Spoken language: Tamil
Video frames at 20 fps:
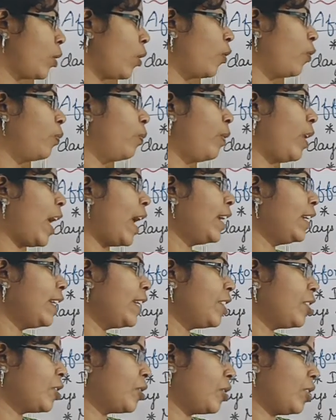ஆஃப்
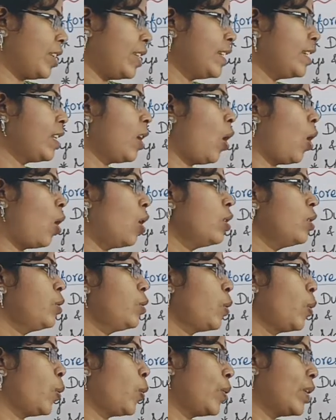பிளான்டிங் ட்ரீஸ் ஆர்
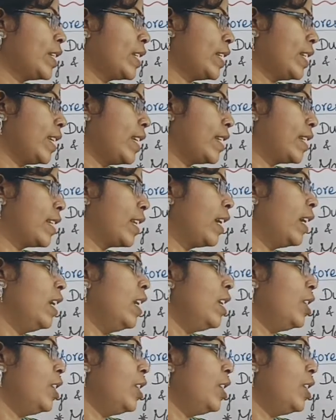சோவிங் சீட்ஸ்